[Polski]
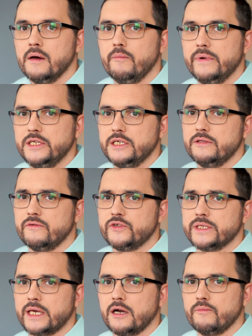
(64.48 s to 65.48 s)
Będzie do
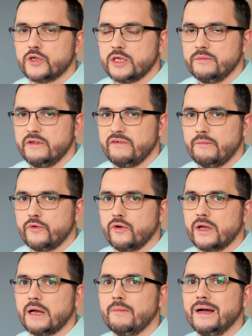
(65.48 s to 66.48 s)
wszystkiego potrzebny Wam
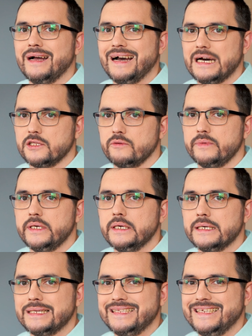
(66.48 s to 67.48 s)
program Adobe
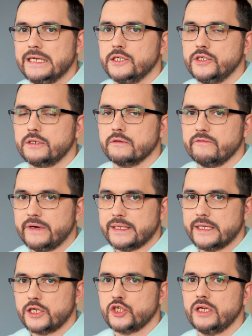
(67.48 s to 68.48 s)
DNG
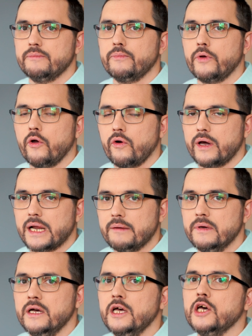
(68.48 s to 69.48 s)
Converter, czyli
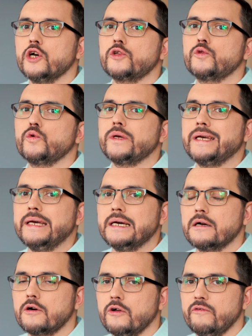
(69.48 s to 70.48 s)
program, który
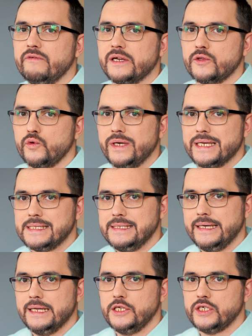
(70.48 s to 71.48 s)
konwertuje
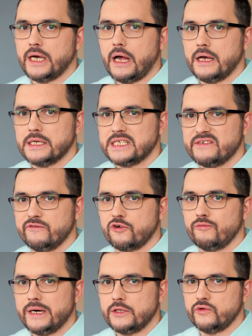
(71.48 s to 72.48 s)
zdjęcia z
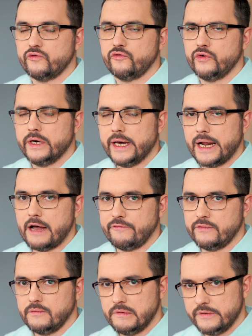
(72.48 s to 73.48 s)
formatów
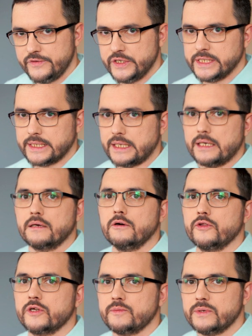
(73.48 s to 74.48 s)
RAW, wszystkich,
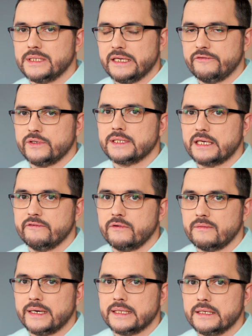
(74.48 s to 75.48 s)
on rozpoznaje wszystkie
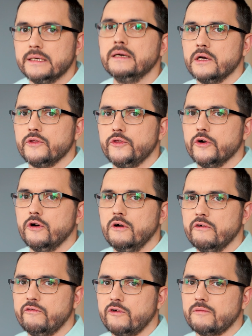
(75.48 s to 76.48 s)
formaty,
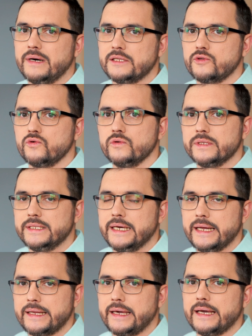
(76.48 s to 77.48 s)
do formatu
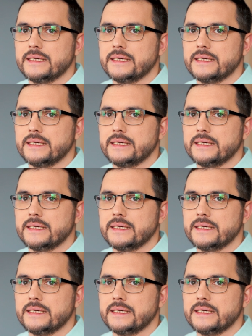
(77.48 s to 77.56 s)
DNG.